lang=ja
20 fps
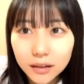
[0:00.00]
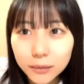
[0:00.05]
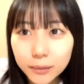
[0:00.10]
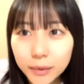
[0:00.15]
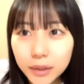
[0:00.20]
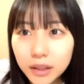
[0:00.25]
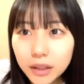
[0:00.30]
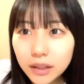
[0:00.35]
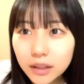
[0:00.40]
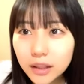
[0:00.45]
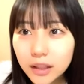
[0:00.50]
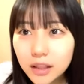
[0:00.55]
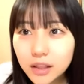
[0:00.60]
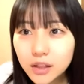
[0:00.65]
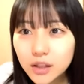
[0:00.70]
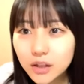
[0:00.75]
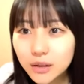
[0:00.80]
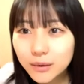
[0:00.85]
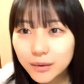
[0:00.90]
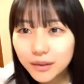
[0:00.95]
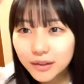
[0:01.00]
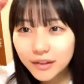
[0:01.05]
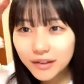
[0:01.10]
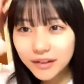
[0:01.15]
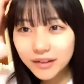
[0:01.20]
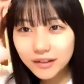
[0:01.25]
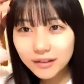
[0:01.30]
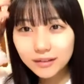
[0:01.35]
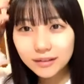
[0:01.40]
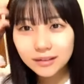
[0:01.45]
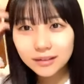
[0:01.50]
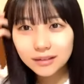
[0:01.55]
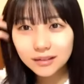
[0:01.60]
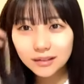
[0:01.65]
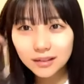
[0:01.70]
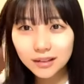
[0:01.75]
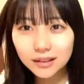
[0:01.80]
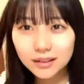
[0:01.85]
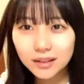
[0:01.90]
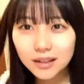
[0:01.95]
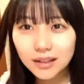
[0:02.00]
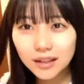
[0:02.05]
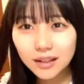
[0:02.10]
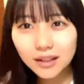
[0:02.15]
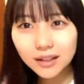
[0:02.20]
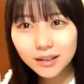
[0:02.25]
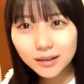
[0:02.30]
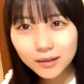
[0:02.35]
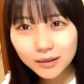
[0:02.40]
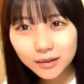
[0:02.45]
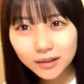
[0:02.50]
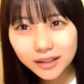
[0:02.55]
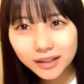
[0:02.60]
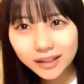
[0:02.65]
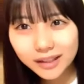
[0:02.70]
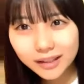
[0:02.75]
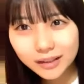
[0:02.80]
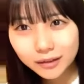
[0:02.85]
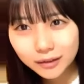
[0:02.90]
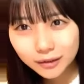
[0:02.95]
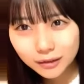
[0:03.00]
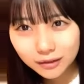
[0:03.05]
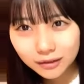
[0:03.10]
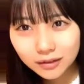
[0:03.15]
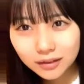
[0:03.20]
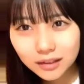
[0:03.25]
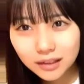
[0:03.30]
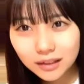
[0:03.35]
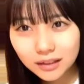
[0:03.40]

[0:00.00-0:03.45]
みんな大丈夫と朝早く起きれる